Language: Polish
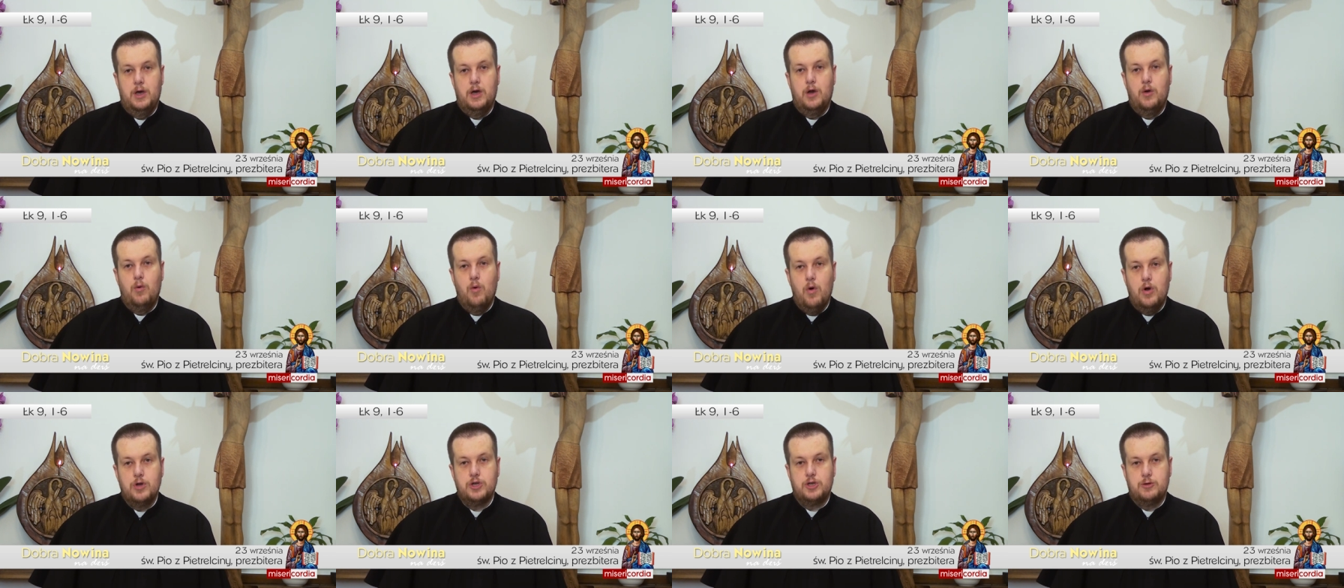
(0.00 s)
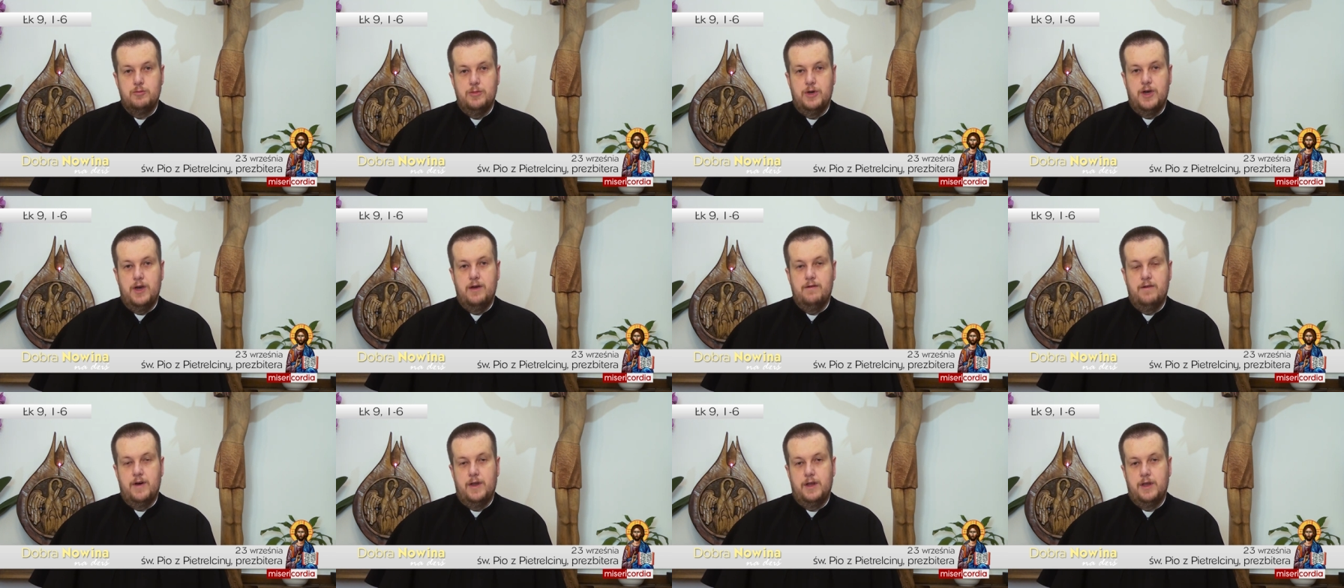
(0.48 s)
Głośmy
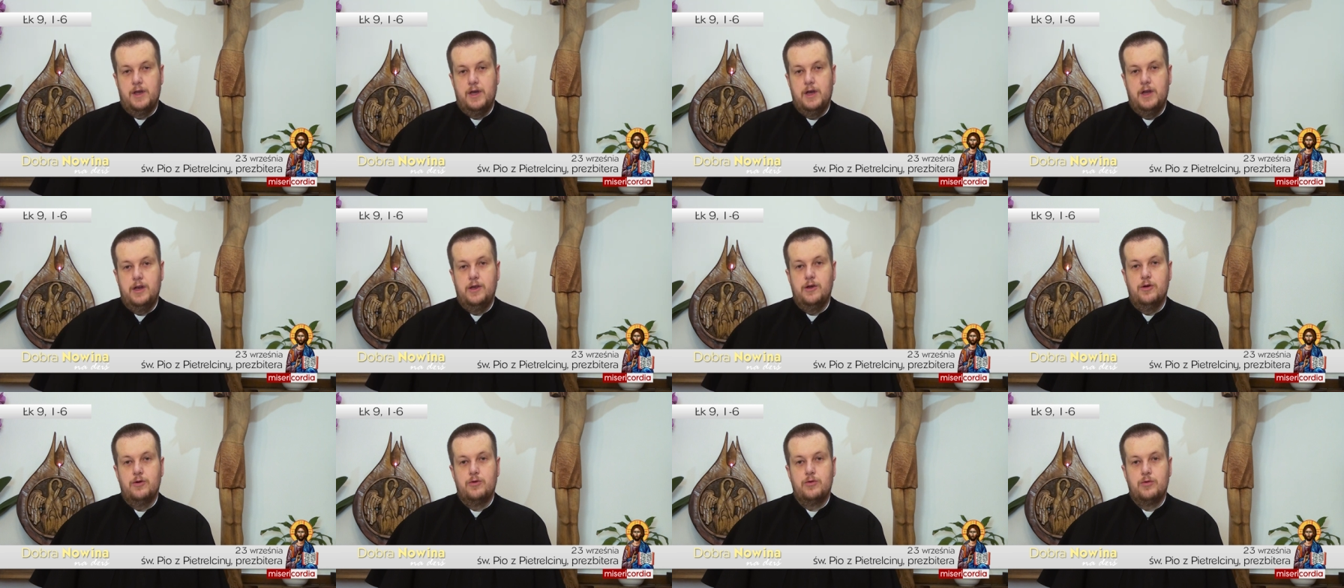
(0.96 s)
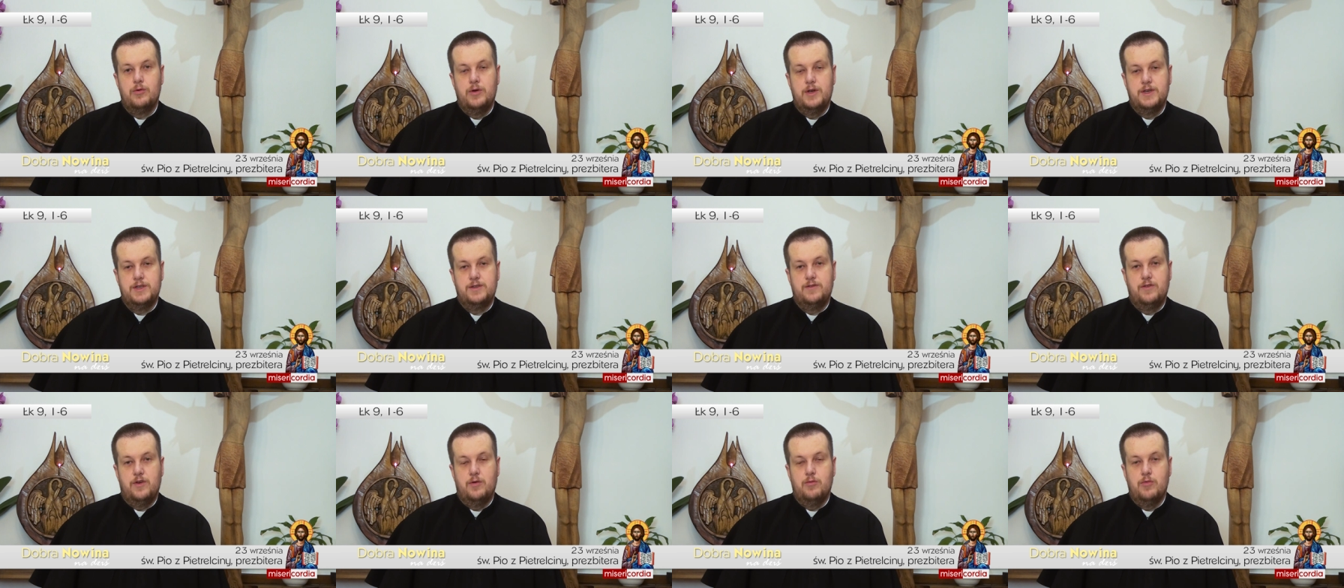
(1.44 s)
Ewangelię o
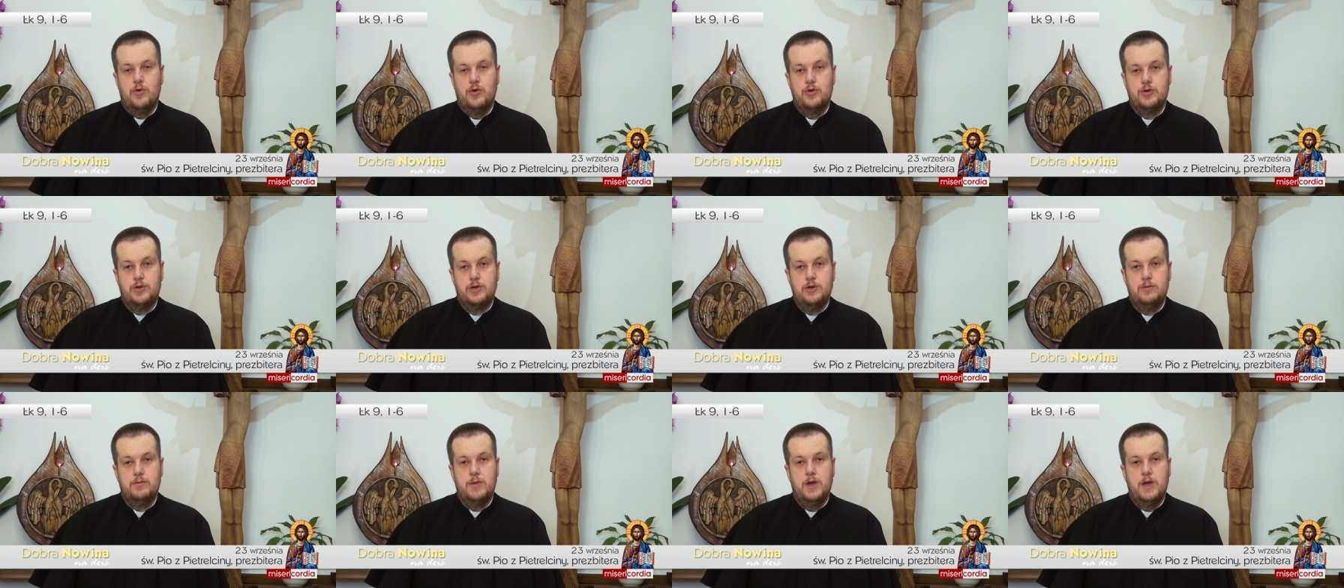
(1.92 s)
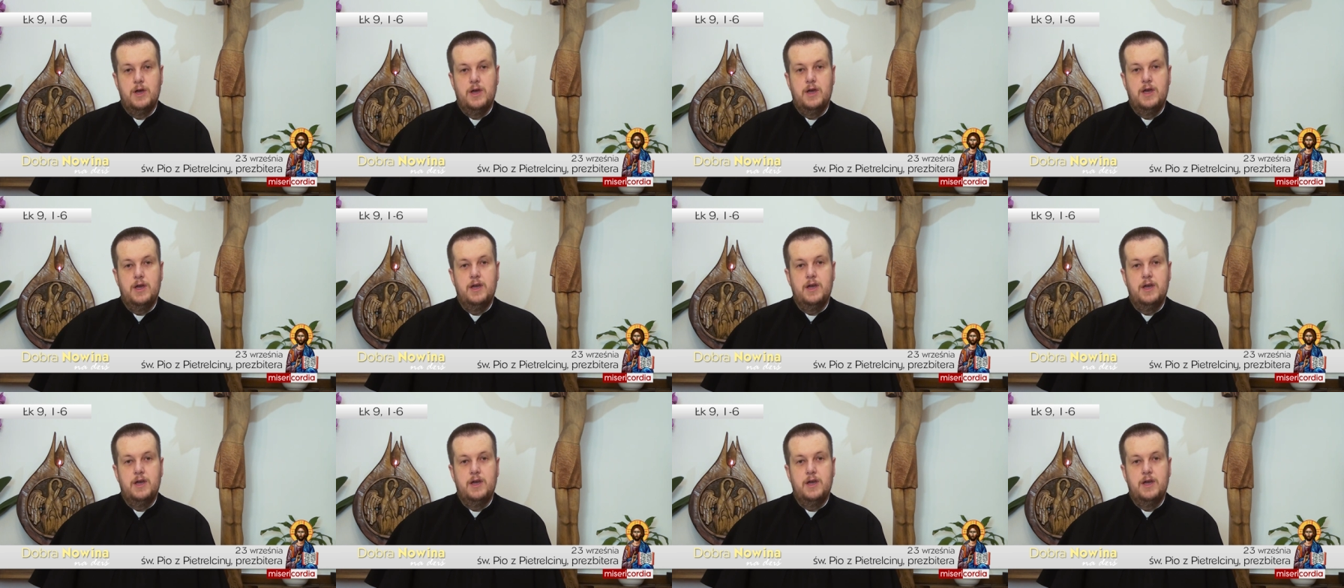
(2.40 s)
Królestwie Bożym